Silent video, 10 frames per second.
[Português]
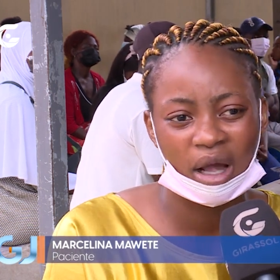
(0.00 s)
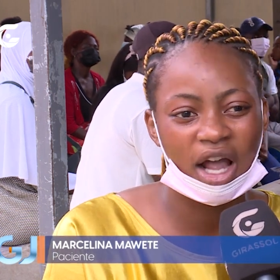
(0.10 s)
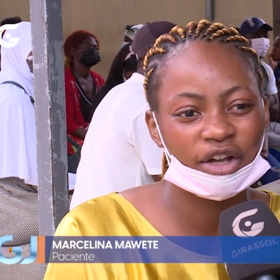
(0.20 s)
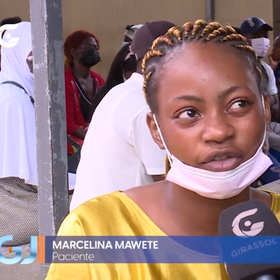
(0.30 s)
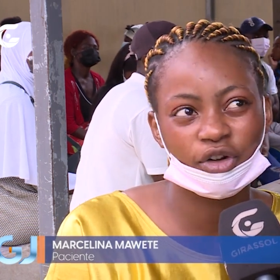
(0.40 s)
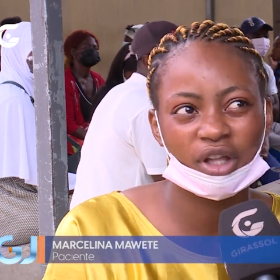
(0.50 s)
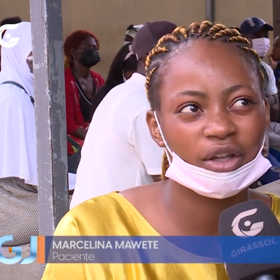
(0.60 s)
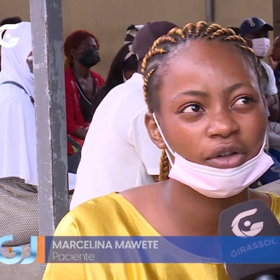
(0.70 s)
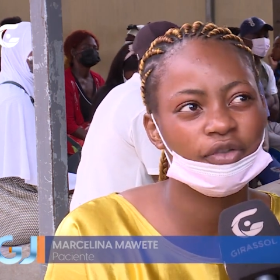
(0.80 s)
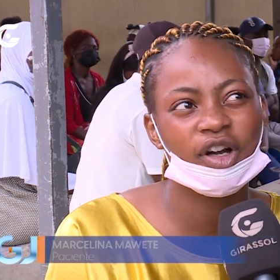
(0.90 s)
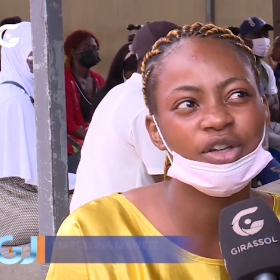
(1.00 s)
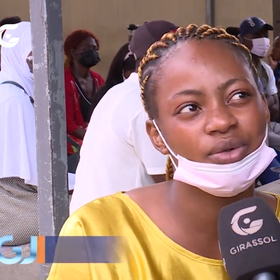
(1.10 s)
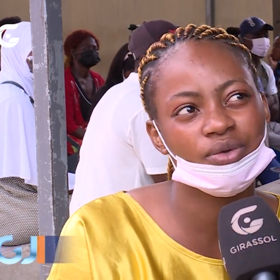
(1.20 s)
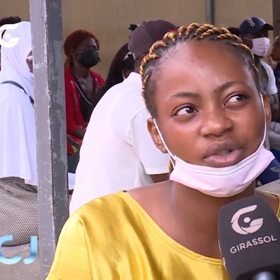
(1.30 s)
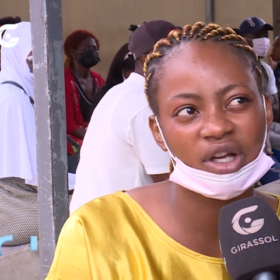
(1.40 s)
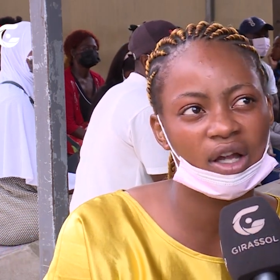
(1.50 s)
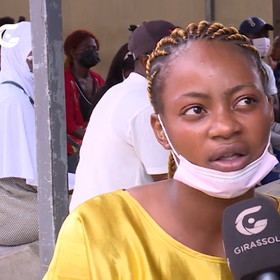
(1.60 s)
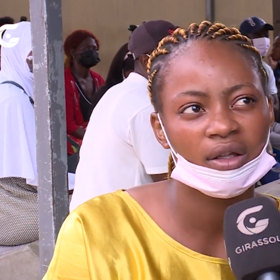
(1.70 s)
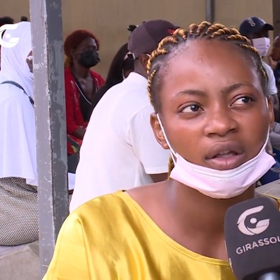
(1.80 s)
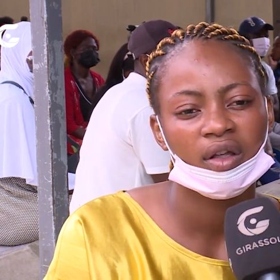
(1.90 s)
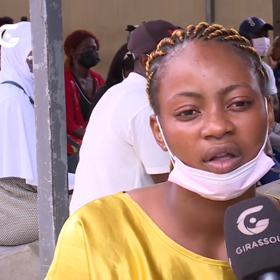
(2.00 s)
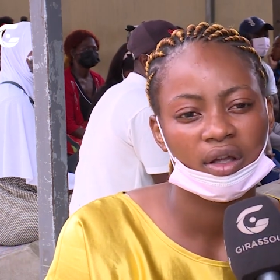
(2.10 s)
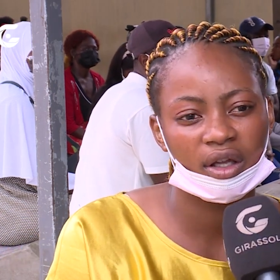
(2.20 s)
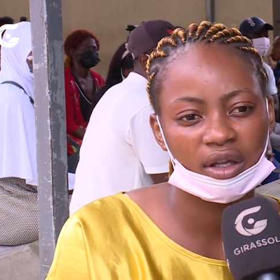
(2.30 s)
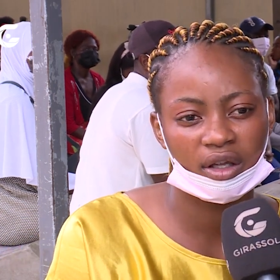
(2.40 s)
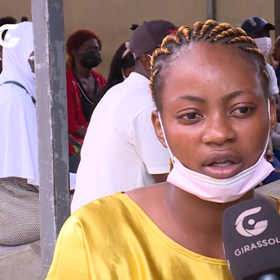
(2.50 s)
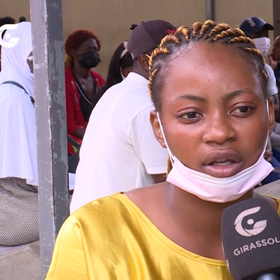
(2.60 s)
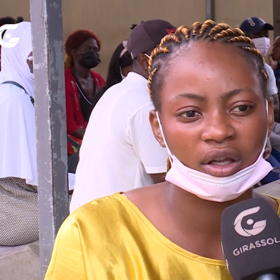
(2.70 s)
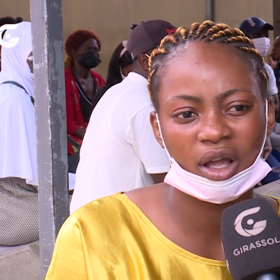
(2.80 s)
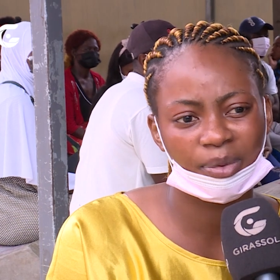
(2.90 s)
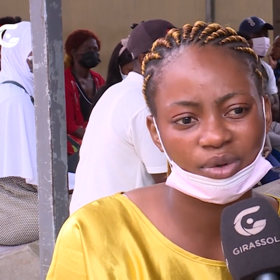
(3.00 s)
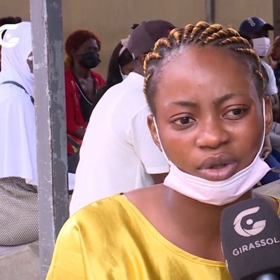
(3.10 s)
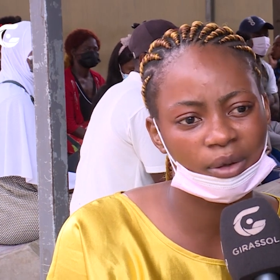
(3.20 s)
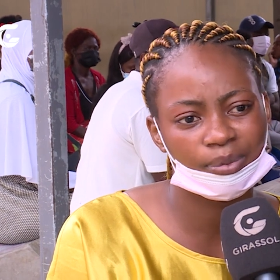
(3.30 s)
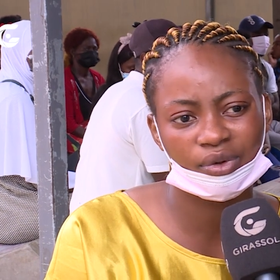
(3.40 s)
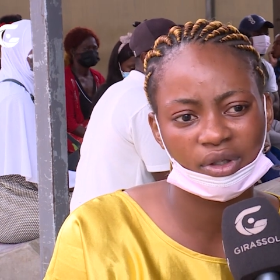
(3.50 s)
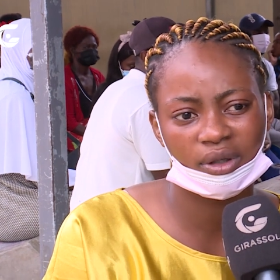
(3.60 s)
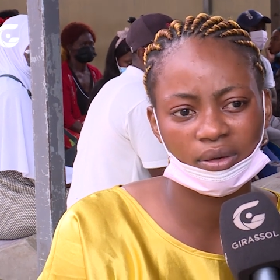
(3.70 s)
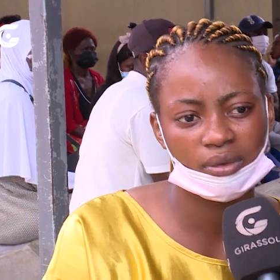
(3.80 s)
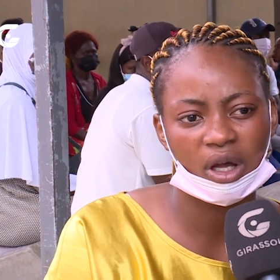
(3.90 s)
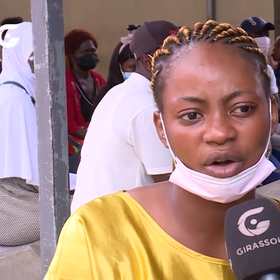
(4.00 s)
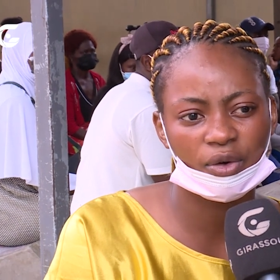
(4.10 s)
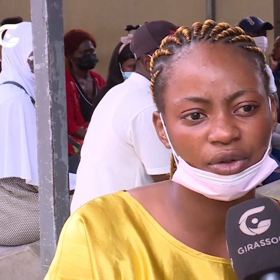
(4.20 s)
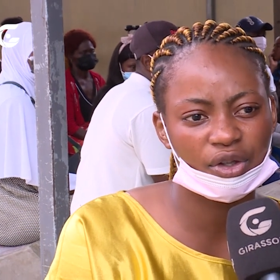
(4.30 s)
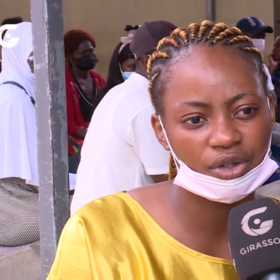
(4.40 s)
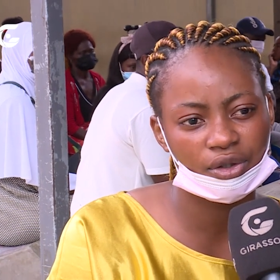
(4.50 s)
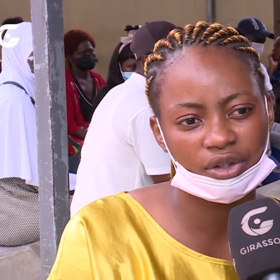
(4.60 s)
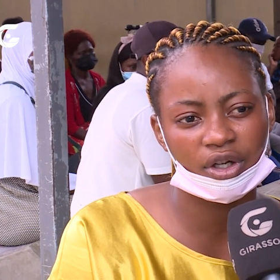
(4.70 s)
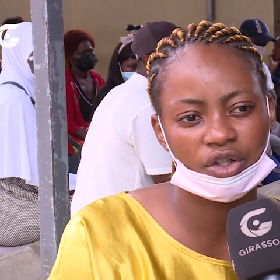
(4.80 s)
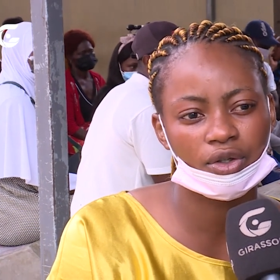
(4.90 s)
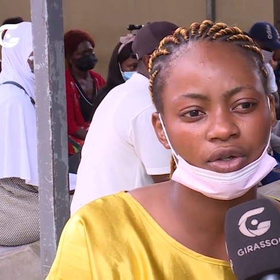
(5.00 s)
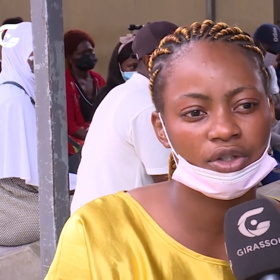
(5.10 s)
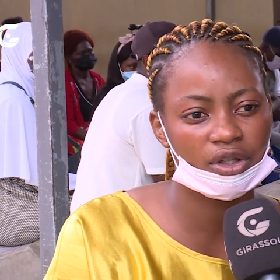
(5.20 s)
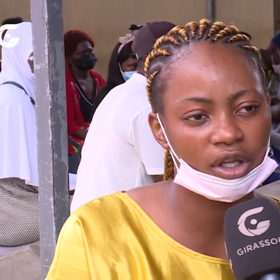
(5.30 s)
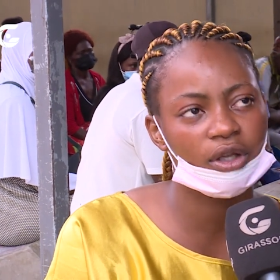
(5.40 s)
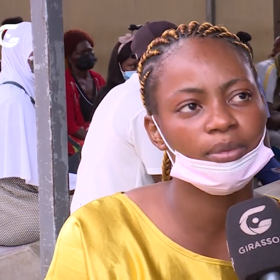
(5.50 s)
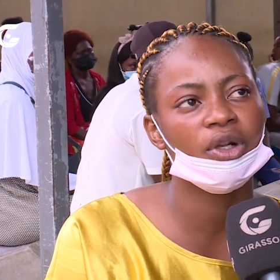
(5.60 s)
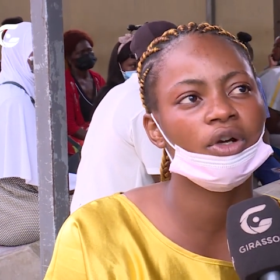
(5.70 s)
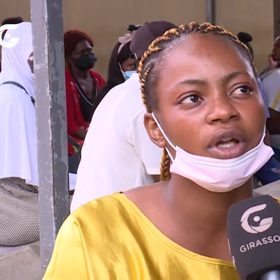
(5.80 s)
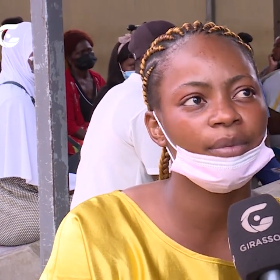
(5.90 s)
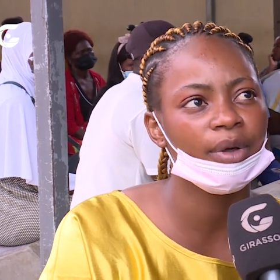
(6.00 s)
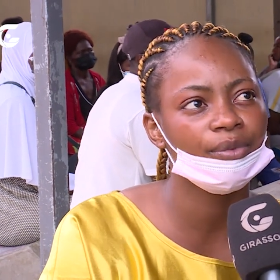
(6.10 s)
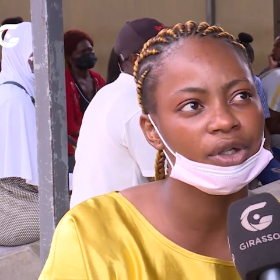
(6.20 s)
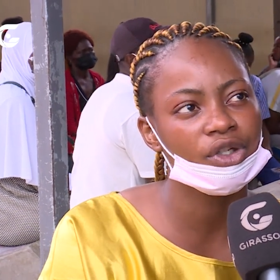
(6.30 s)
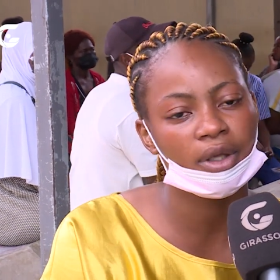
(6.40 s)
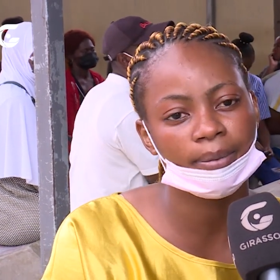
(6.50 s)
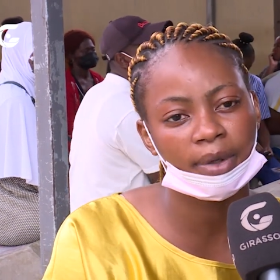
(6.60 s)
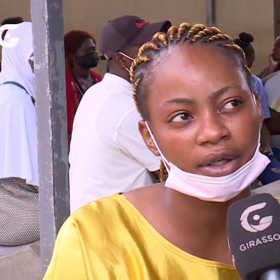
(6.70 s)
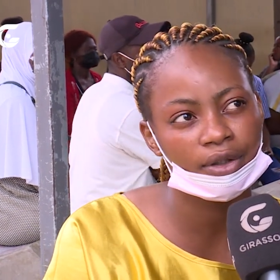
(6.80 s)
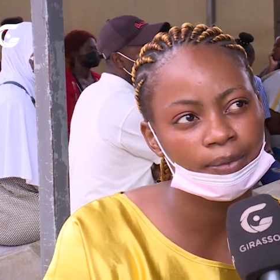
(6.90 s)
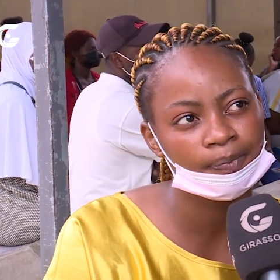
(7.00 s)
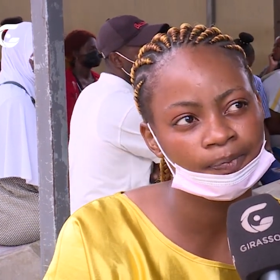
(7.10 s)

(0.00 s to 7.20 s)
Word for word: As voltas que fazem já é que a pessoa pode acontecer outras coisas, tem que melhorar mesmo nessa parte.